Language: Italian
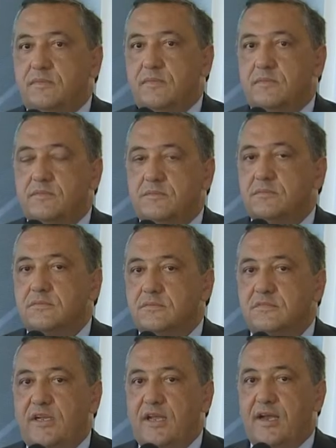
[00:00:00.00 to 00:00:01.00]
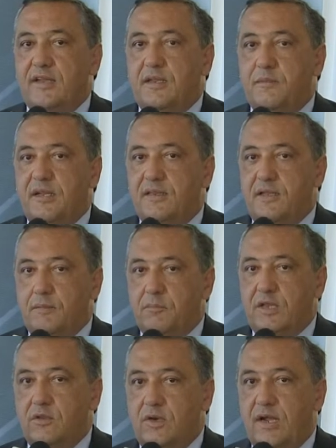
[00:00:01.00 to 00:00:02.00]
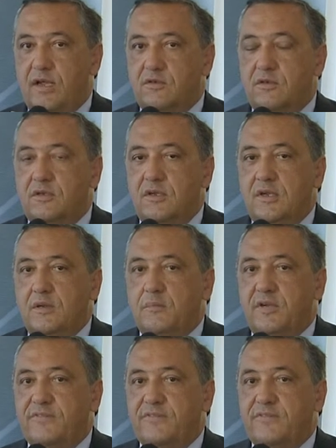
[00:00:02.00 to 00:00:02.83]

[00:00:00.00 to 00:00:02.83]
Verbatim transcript: mh, dichiaratamente completamente abbandonato per